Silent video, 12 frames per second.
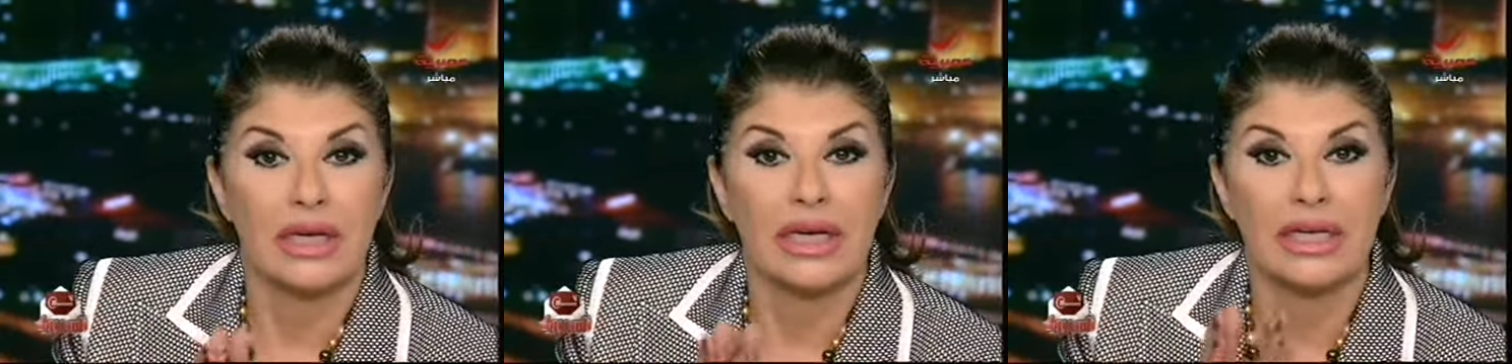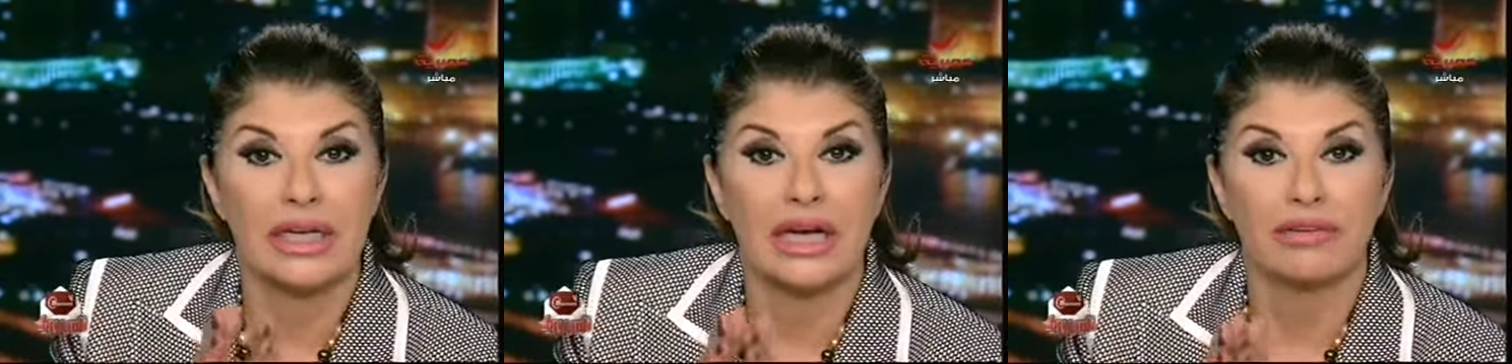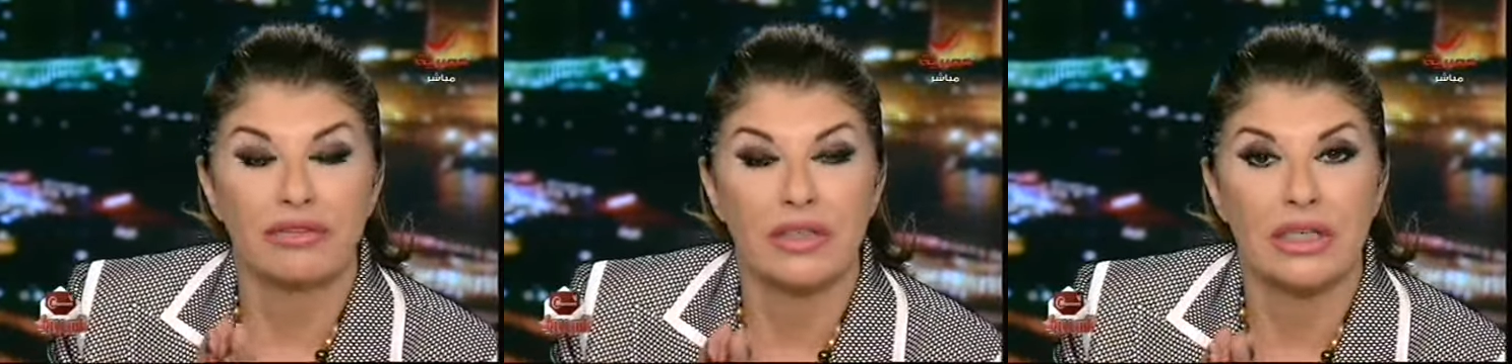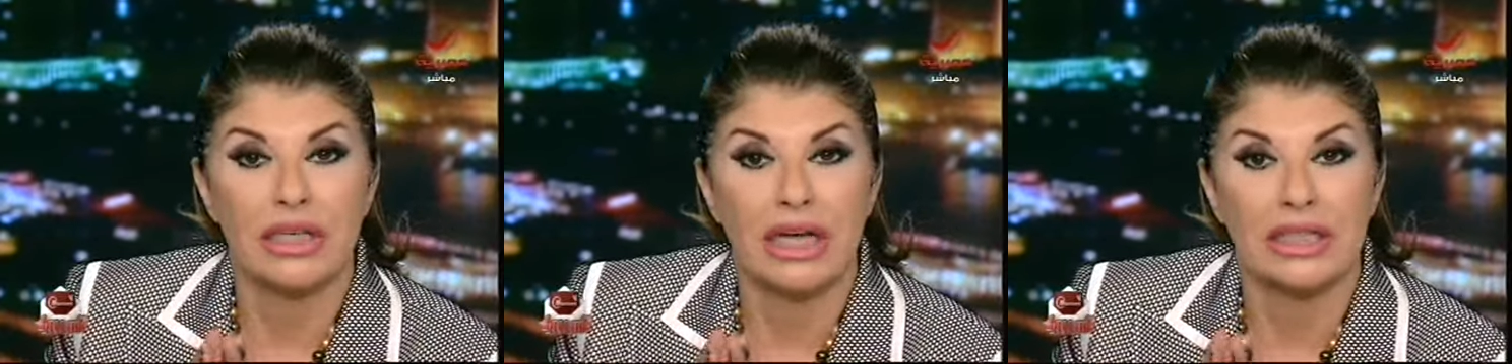احنا
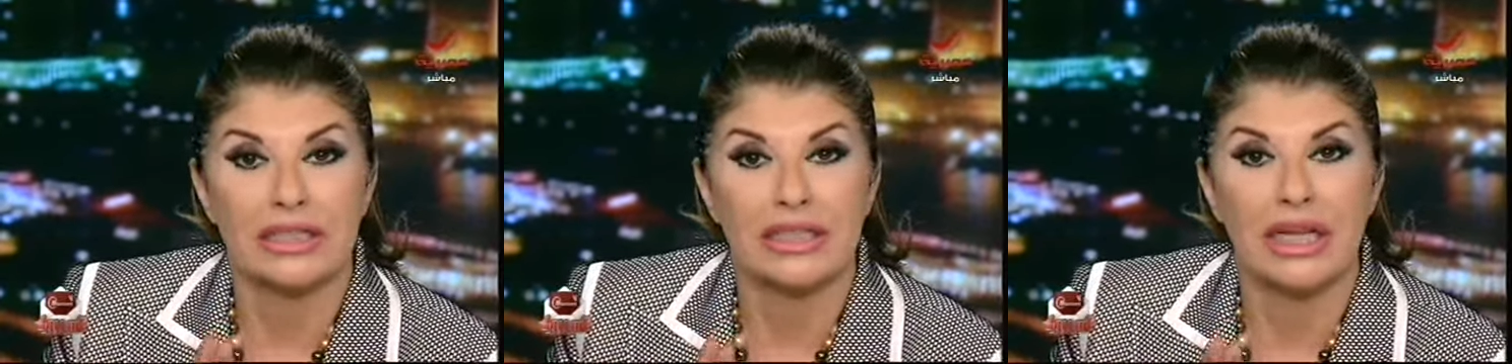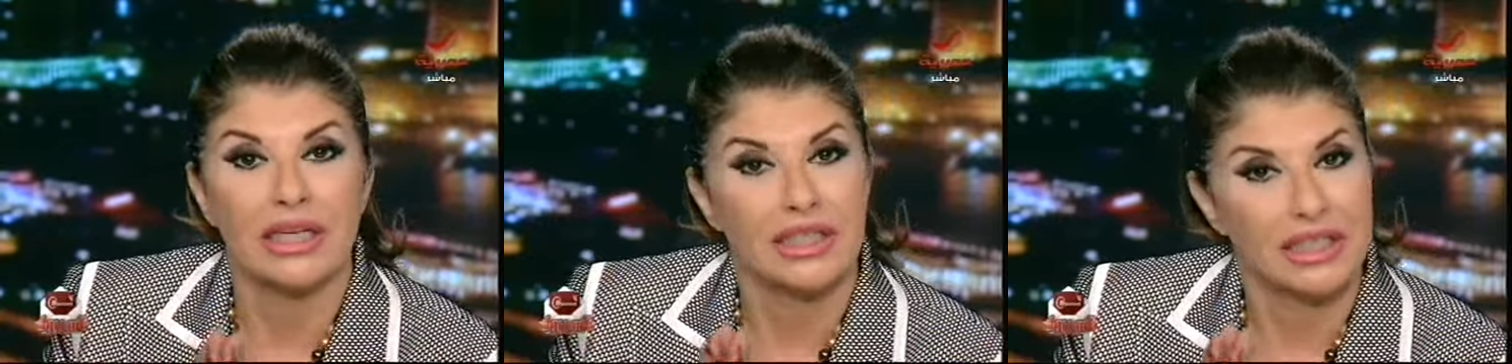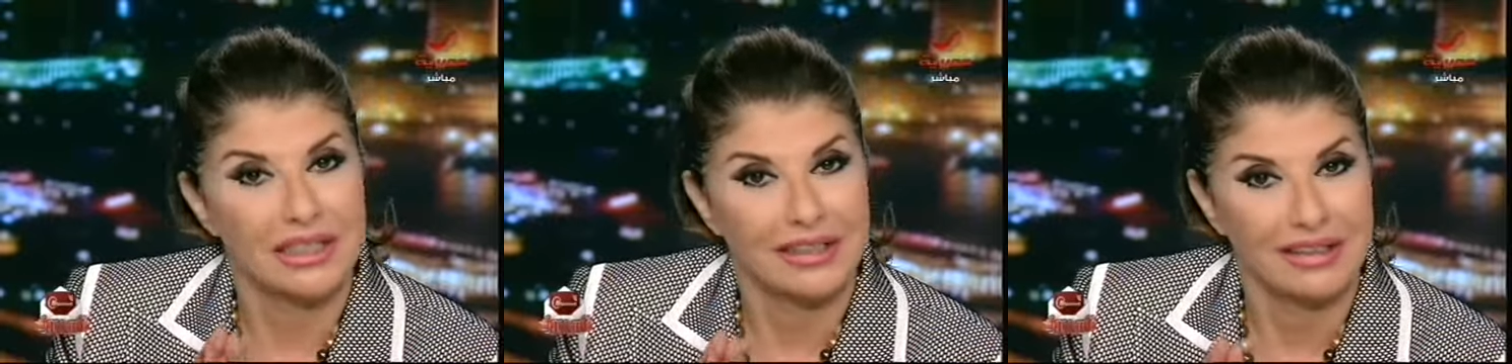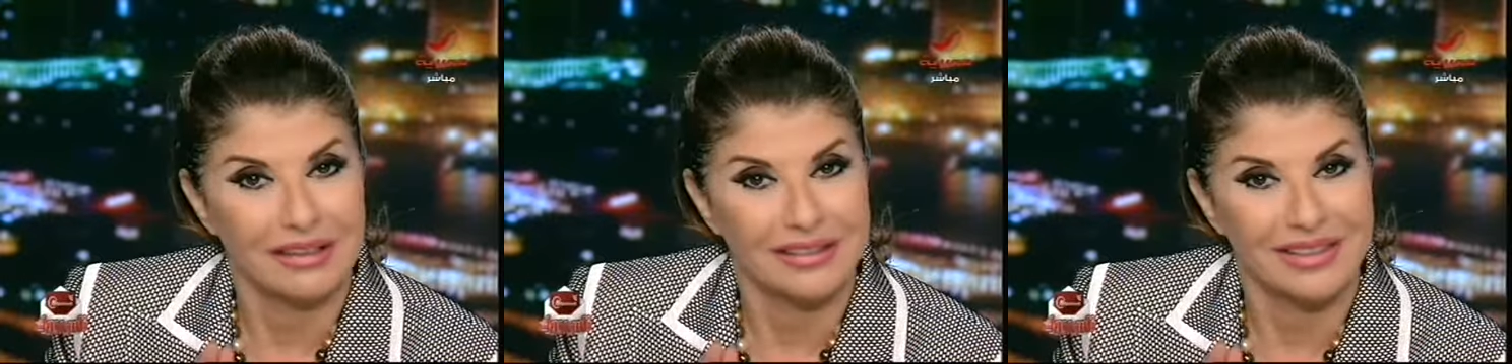عارفين ان عندنا
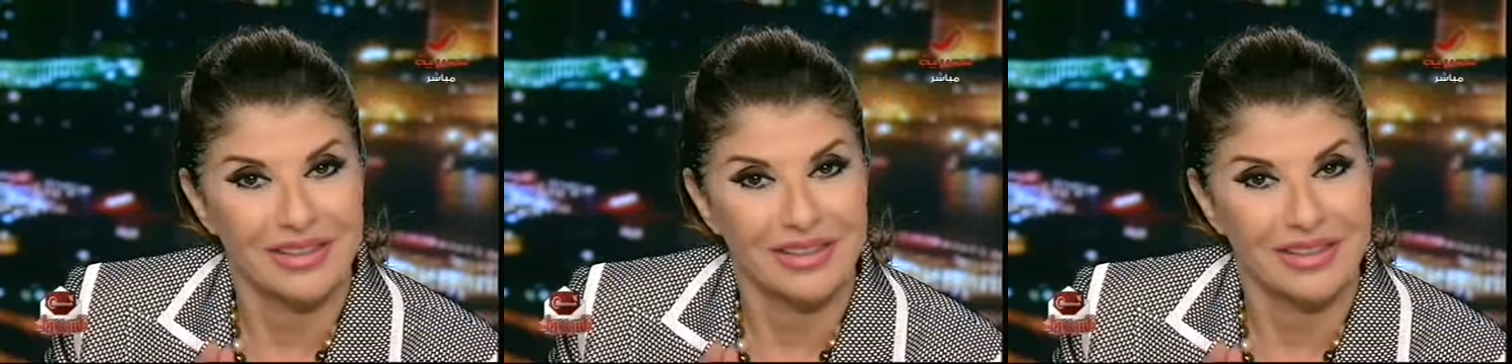النيل